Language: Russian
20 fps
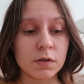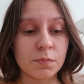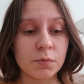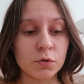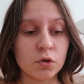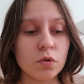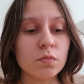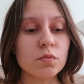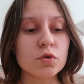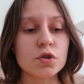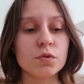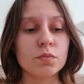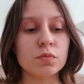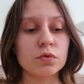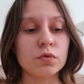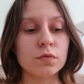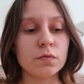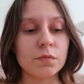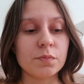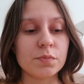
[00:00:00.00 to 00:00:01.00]
И потом уже
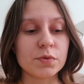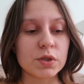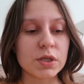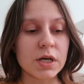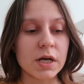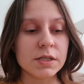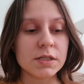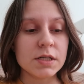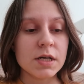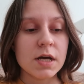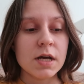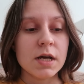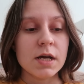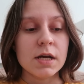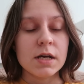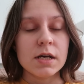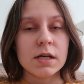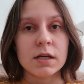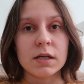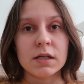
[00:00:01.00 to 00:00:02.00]
буду выпускать
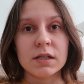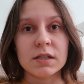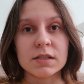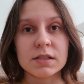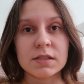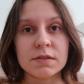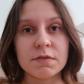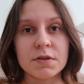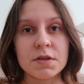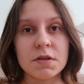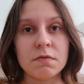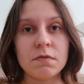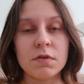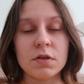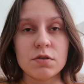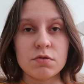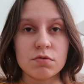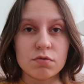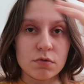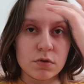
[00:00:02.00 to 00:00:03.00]
э, свои
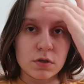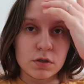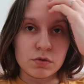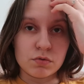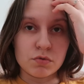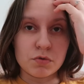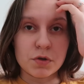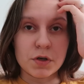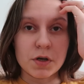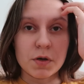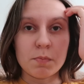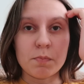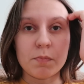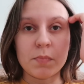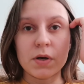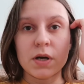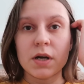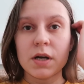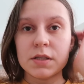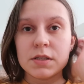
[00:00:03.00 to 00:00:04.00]
видео, которые
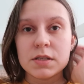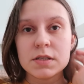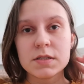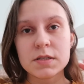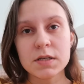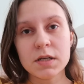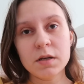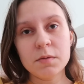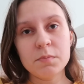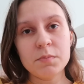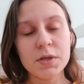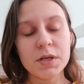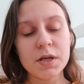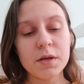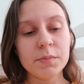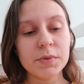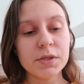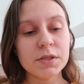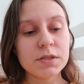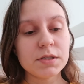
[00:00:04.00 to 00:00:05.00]
по неделям
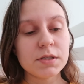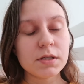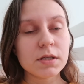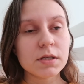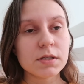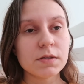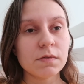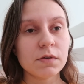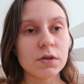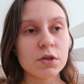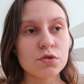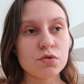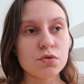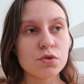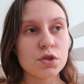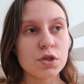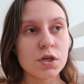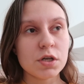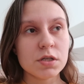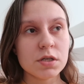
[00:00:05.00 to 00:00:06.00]
беременности я свои
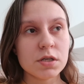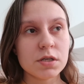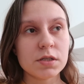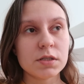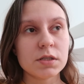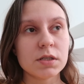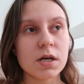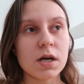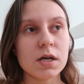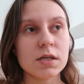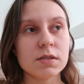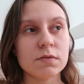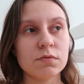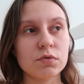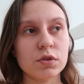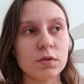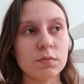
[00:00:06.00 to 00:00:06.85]
ощущения рассказываю.